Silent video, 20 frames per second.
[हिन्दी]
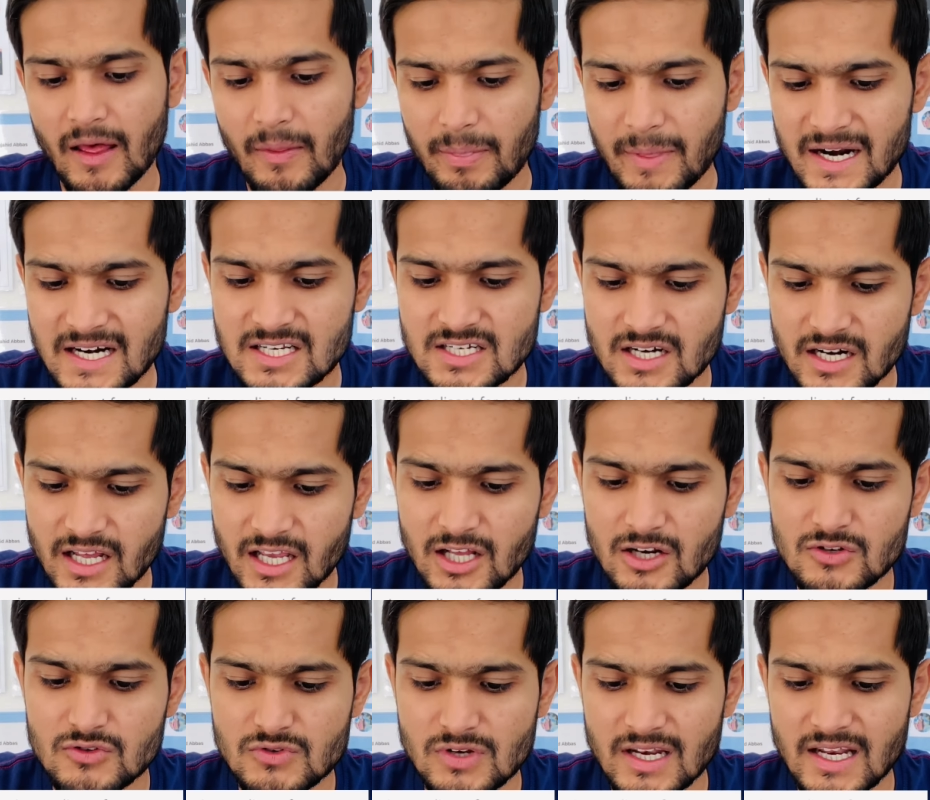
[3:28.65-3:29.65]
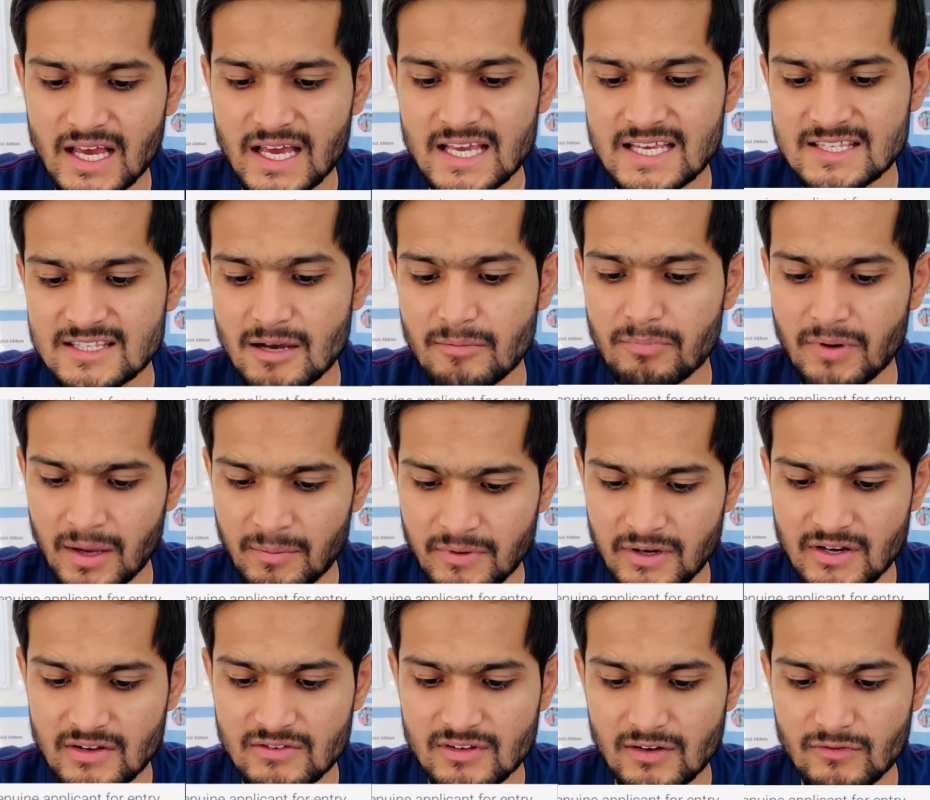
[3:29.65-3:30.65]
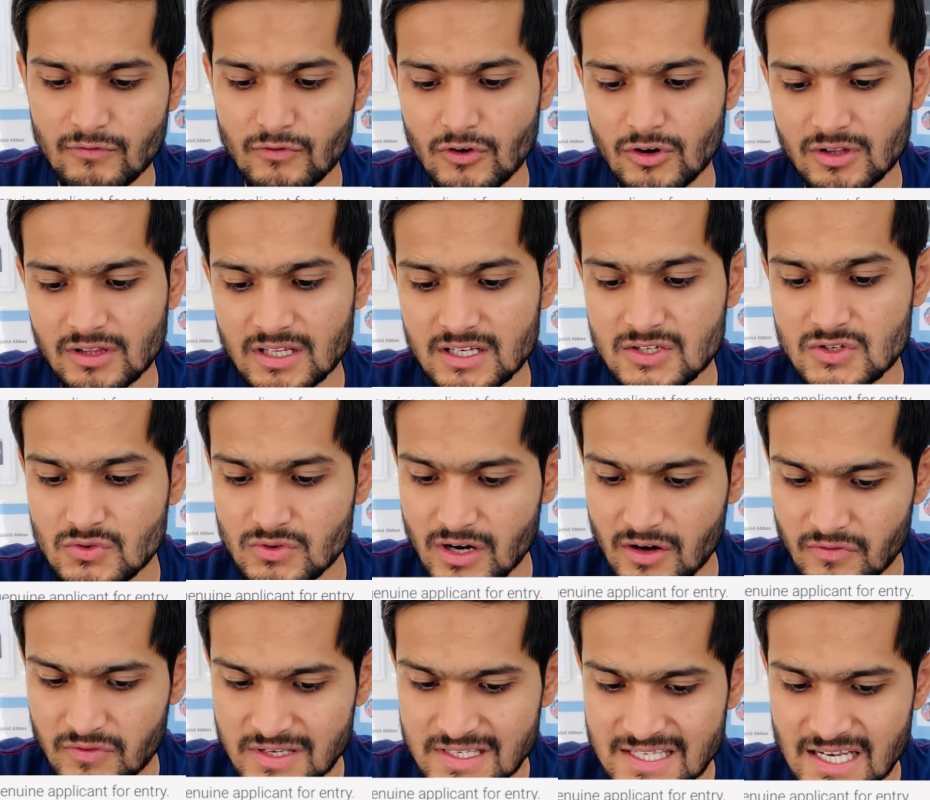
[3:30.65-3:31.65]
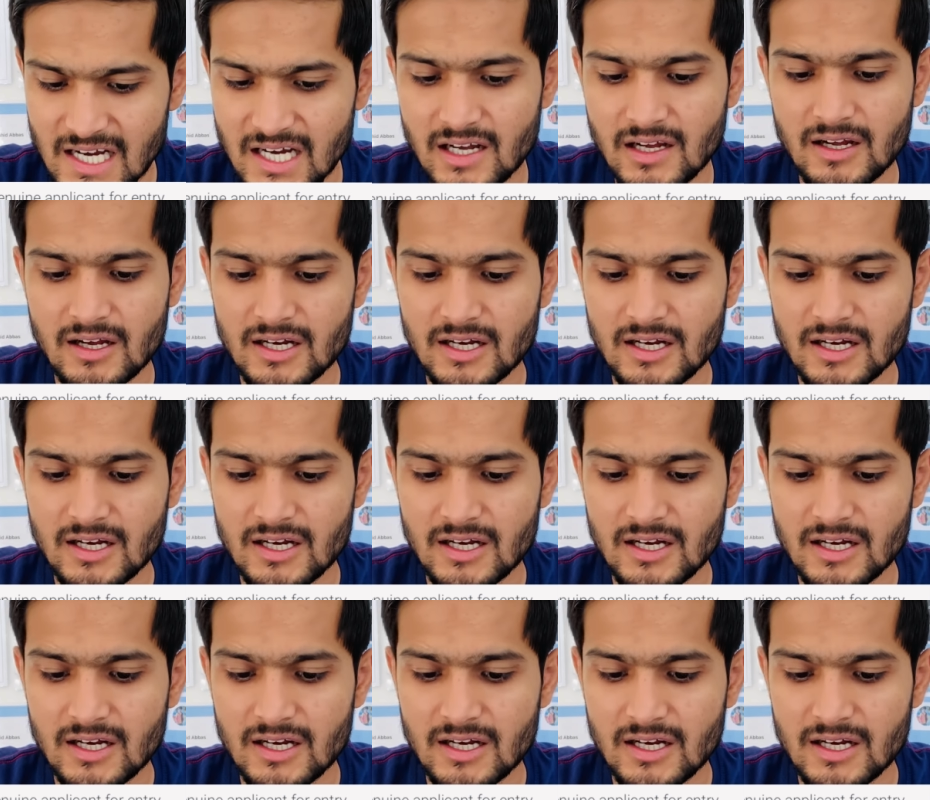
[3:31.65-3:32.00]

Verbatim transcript: दैट स्टडिंग इन ऑस्ट्रेलिया इज द प्राइमरी रीजन फॉर दे स्टूडेंट वीजा